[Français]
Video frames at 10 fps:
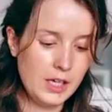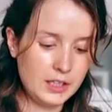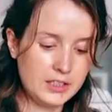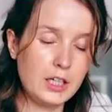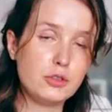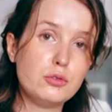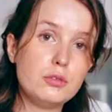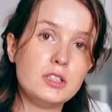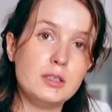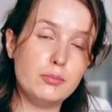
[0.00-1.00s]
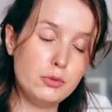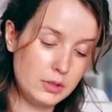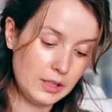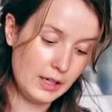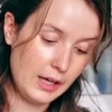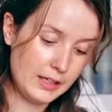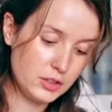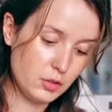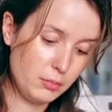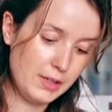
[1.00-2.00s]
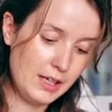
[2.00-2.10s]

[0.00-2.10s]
chaque jour, j'ai plus qu'à assembler